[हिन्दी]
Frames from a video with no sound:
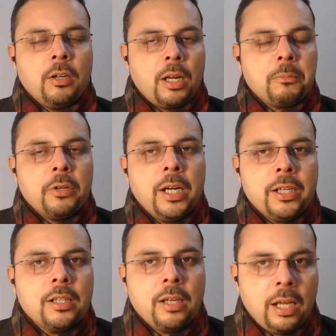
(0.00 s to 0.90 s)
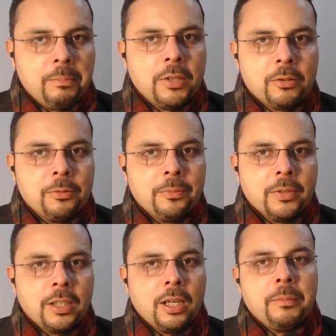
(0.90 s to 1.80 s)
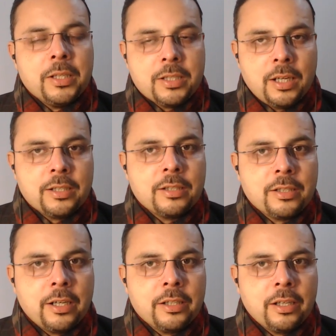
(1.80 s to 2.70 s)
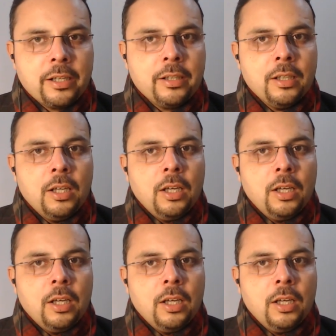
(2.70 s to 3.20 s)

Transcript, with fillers: और आपको हेल्प हेल्प करूं कि आप डिजिटल एसेट्स क्रिएट करें